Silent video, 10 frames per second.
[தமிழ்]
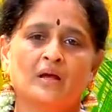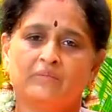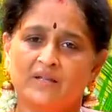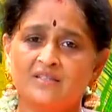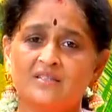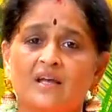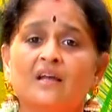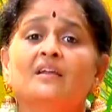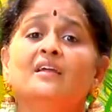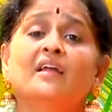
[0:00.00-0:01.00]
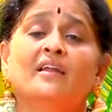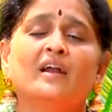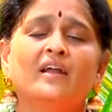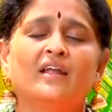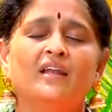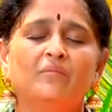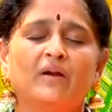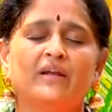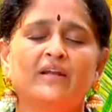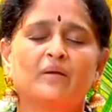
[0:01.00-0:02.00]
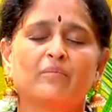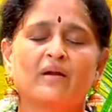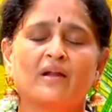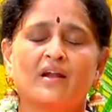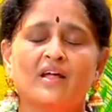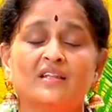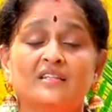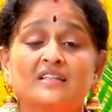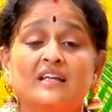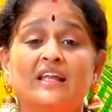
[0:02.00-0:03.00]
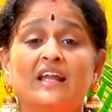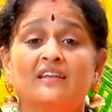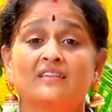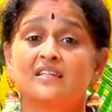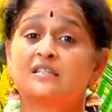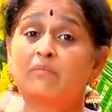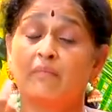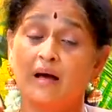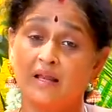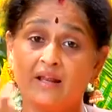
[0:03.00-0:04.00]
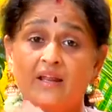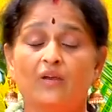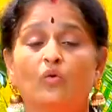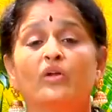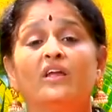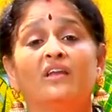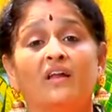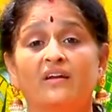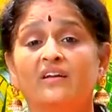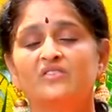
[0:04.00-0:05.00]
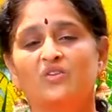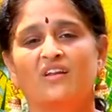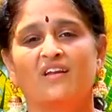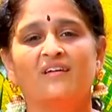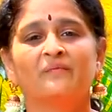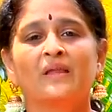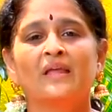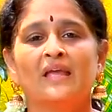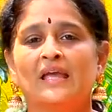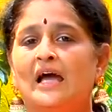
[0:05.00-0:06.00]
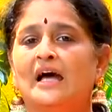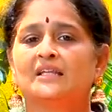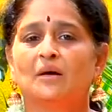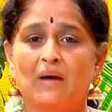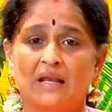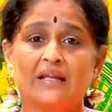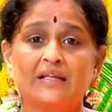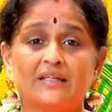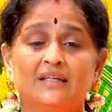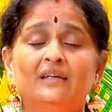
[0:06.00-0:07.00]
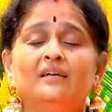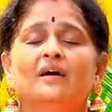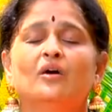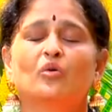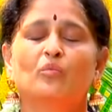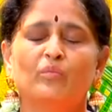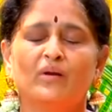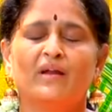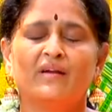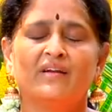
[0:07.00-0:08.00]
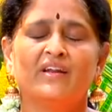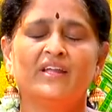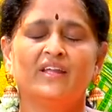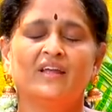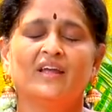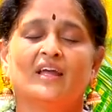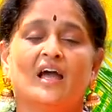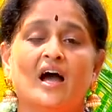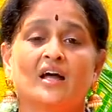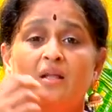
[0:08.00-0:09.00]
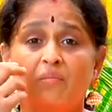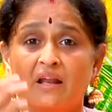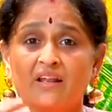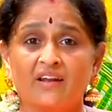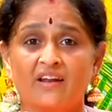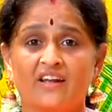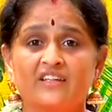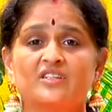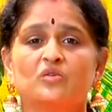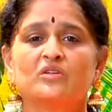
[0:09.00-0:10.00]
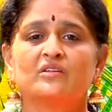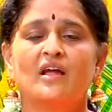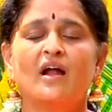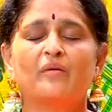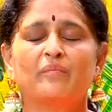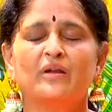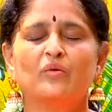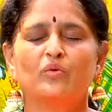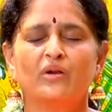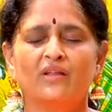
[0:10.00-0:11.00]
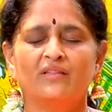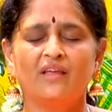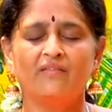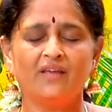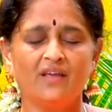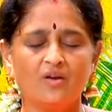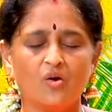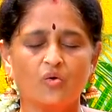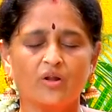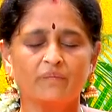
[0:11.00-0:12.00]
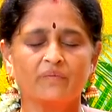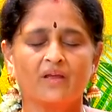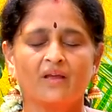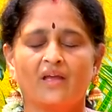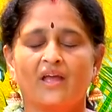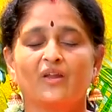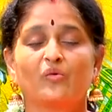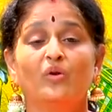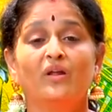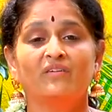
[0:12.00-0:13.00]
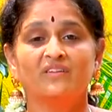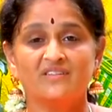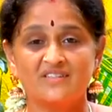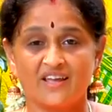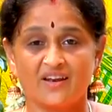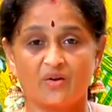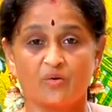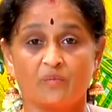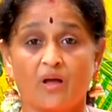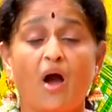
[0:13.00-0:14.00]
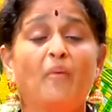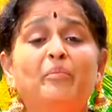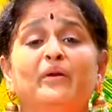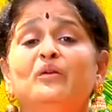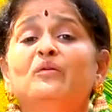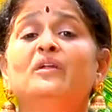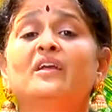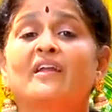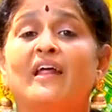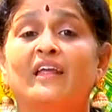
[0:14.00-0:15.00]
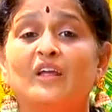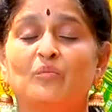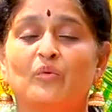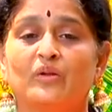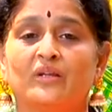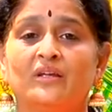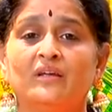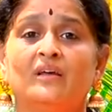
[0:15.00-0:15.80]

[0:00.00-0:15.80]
ப்ளஸ் நீங்கள் என்ன டெய்லி மெடிடேட் பண்ணலான்னா அந்த ஸ்க்ளீராந்தஸ் மலரை நோக்கி நன்றி சொல்லலாம் அந்த மலருக்கு ரொம்ப நன்றி அந்த மலரை நினச்சி கொஞ்சம் தியானம் பண்ணி உன்னுடைய தெய்வீக குணம் எனக்குள்ளே வந்து சேரணும் அப்படின்னு நீங்கள் நினைக்கும் பொழுது